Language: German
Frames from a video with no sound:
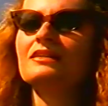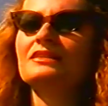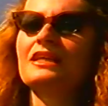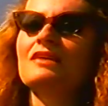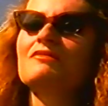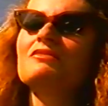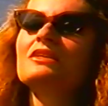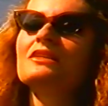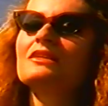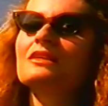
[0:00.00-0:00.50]

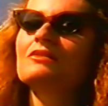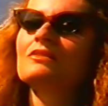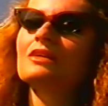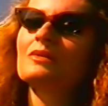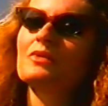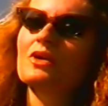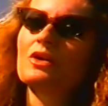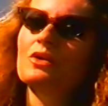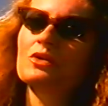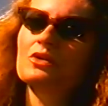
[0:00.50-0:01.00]
Sehr wichtig
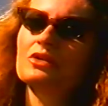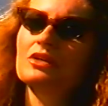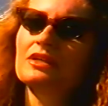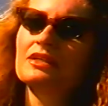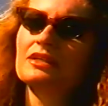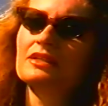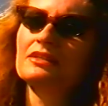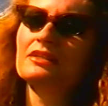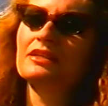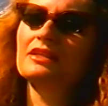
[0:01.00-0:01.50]
war mir auch
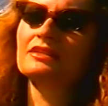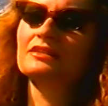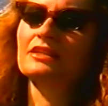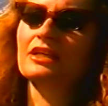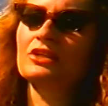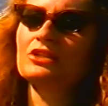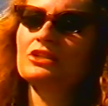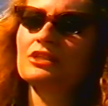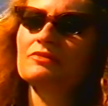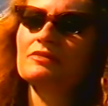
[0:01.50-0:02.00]
äh, die
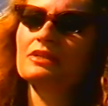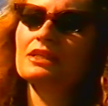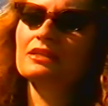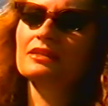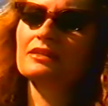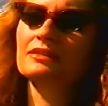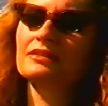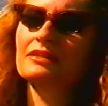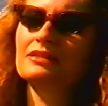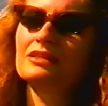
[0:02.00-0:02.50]

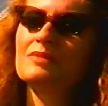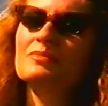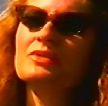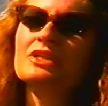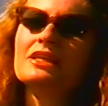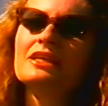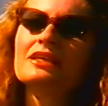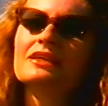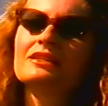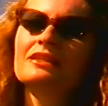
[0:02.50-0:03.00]
gesellschaftliche
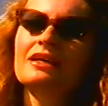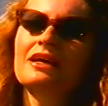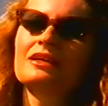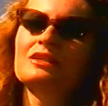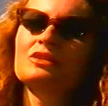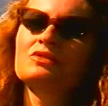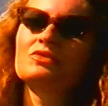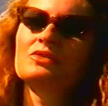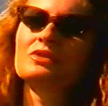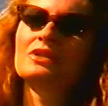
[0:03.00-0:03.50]

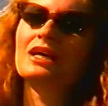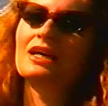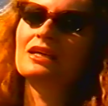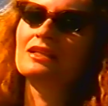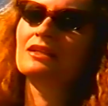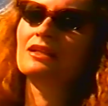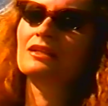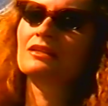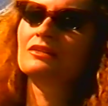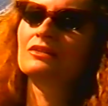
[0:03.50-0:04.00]
Determiniertheit von
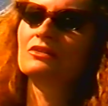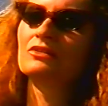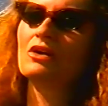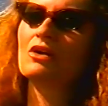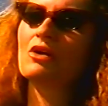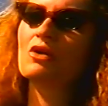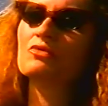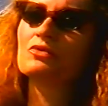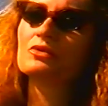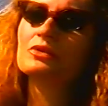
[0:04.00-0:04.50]
Handeln,
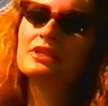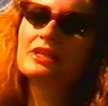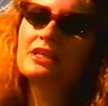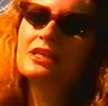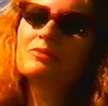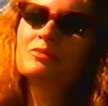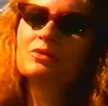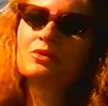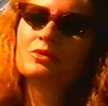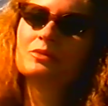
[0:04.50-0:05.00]
auch von
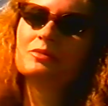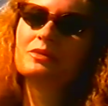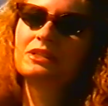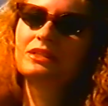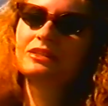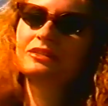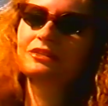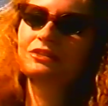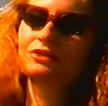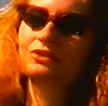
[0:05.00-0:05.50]
Liebe
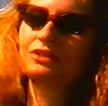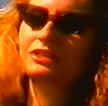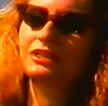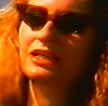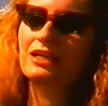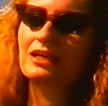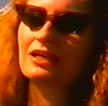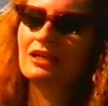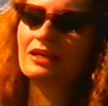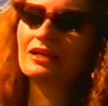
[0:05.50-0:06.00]
übrigens zu
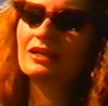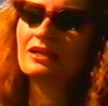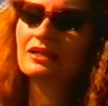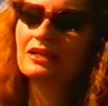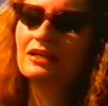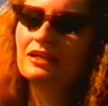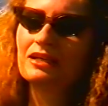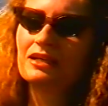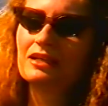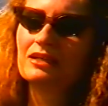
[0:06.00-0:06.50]
zeigen,
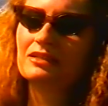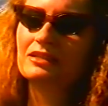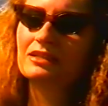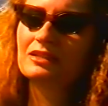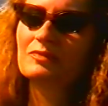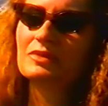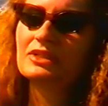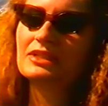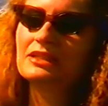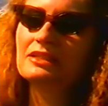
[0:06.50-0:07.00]
äh,
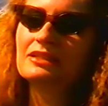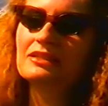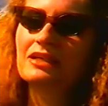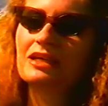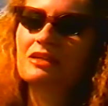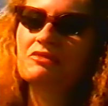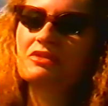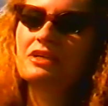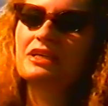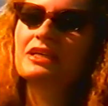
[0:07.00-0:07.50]
dass man sich nicht
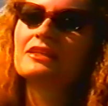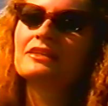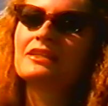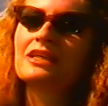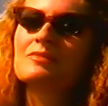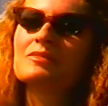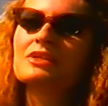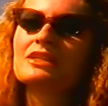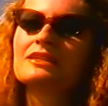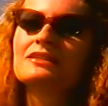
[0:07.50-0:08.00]
einfach
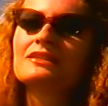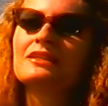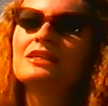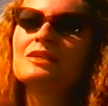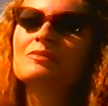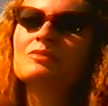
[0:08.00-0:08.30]
irgendjemand als